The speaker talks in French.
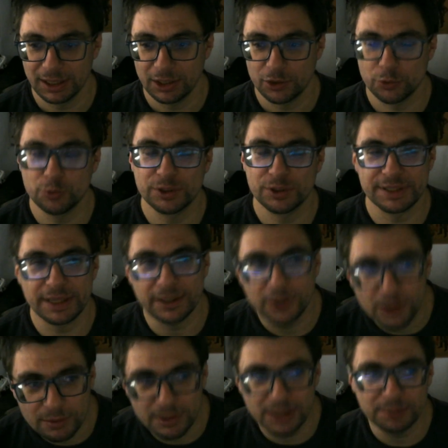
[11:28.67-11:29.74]
Je vous signale
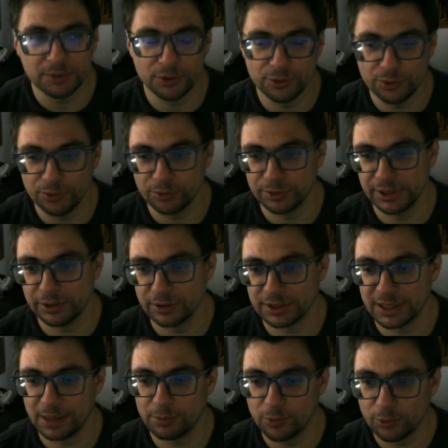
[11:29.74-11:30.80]
quand même qu'on est dans
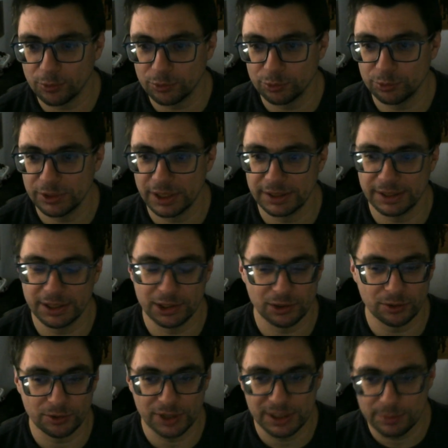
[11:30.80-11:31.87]
un monde où il y a des
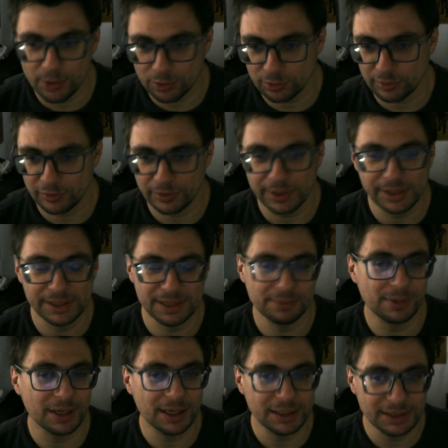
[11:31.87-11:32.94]
gens qui meurent de faim, il y a des
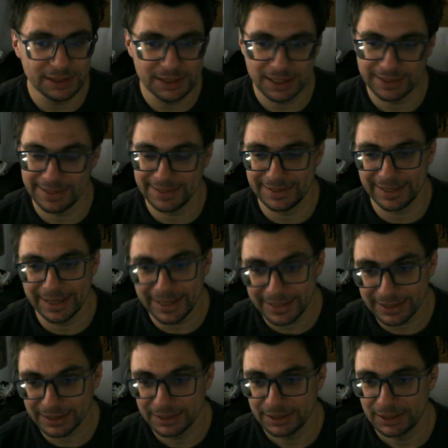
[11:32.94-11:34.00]
maladies, il y a des guerres,